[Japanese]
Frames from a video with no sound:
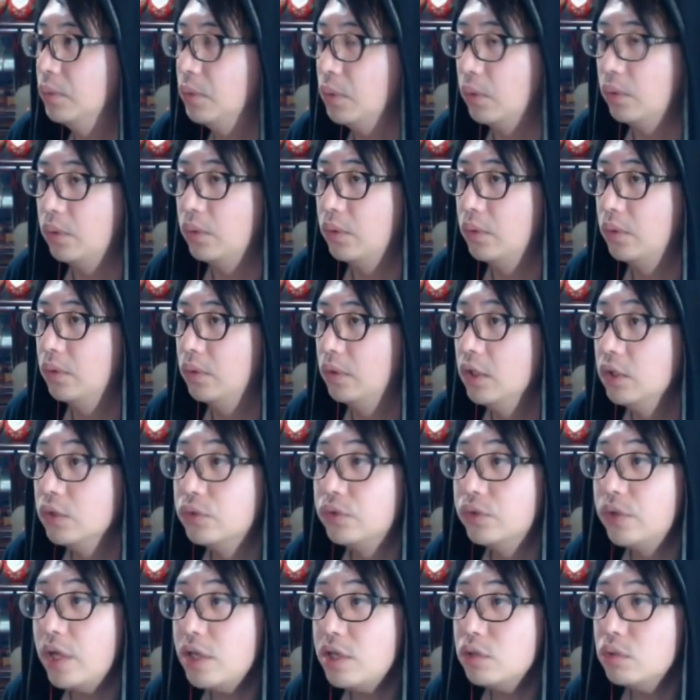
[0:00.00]
う。おう。
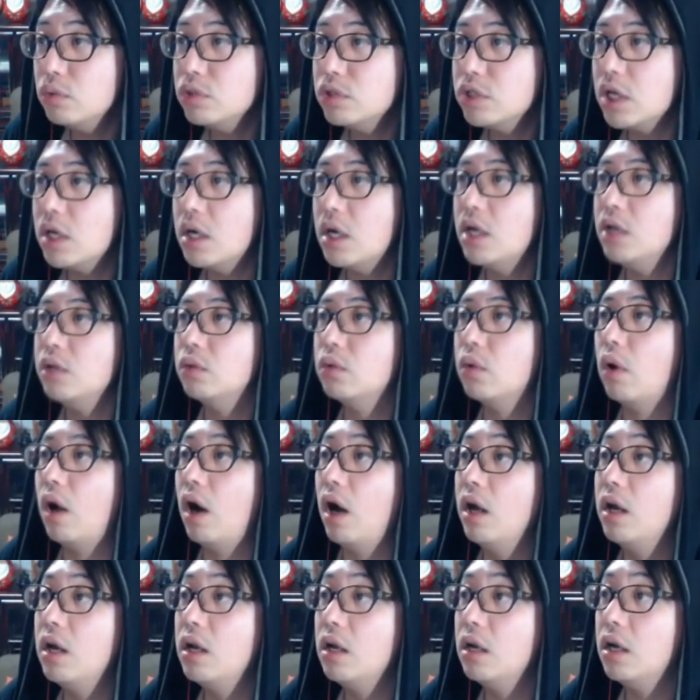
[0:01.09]
フレンドじゃないと
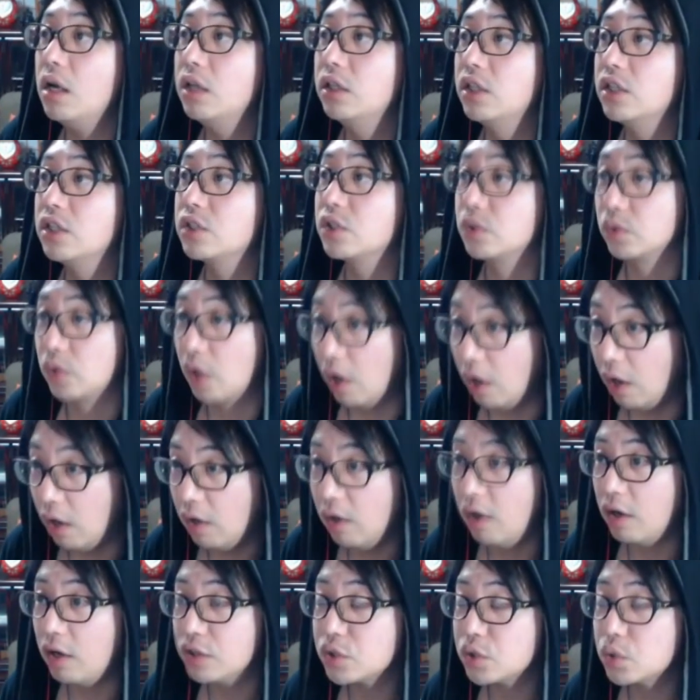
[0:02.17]
入れないんですか？
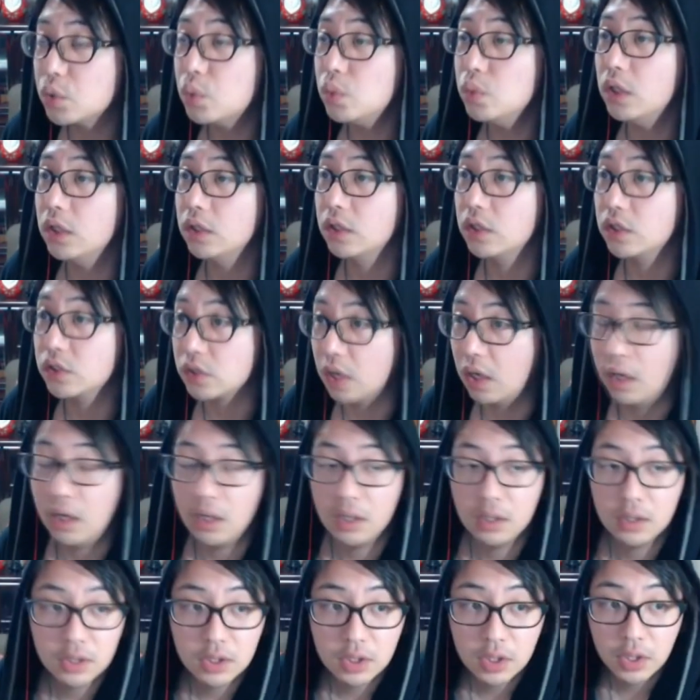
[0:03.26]
あ、そうなんです
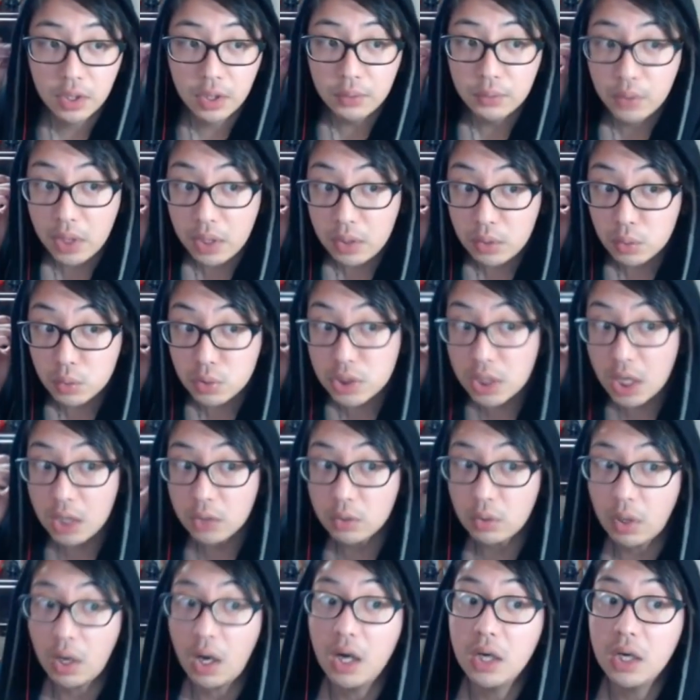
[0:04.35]
か？え、フレンドじゃ
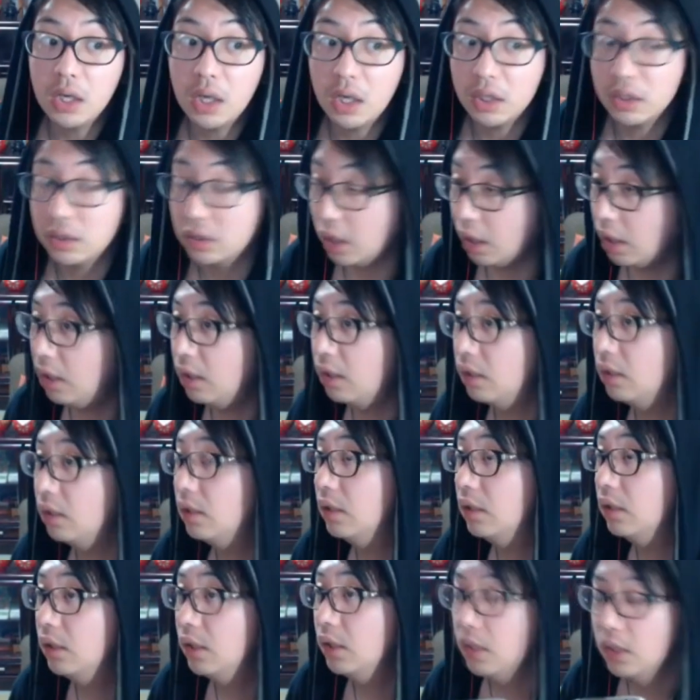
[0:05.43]
ないと入れないんだ。
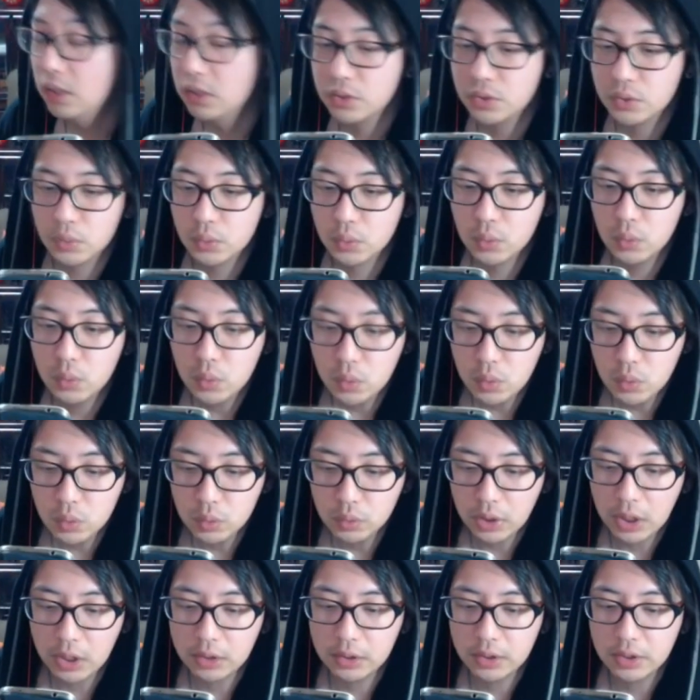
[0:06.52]
そ
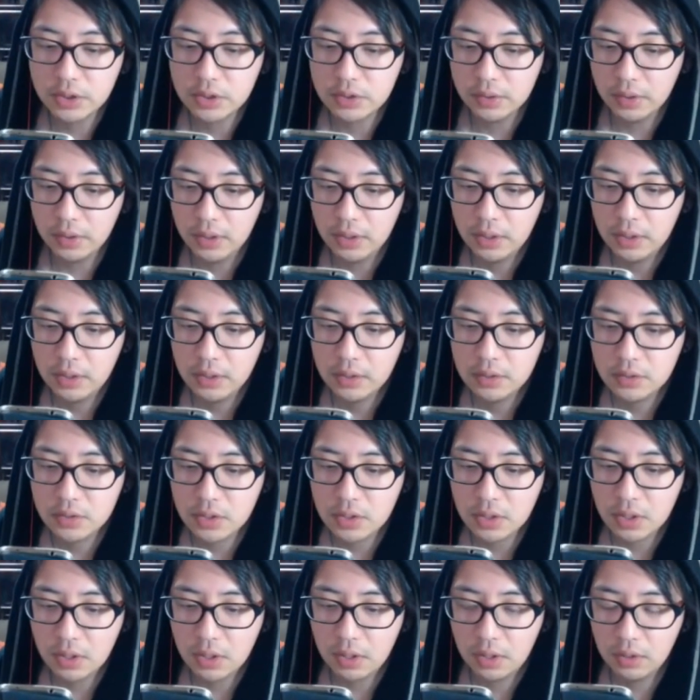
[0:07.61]
うなんですね。
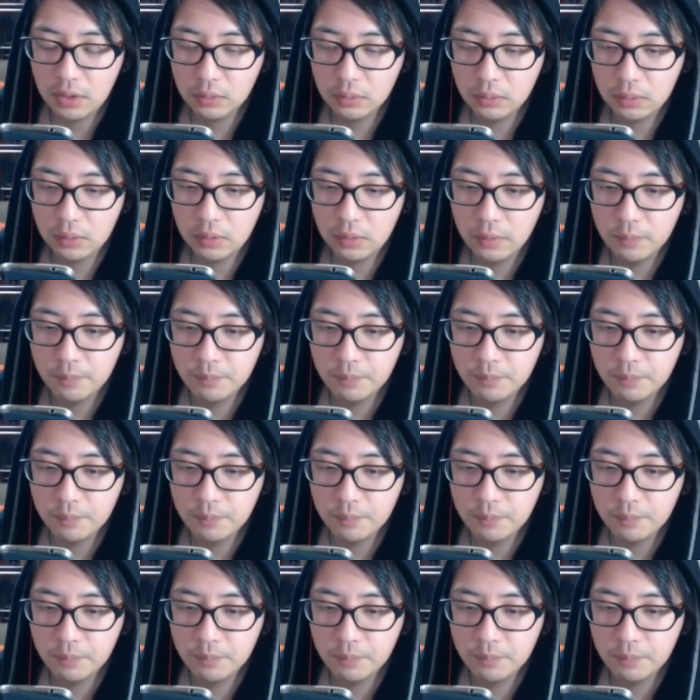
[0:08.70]
じゃあ、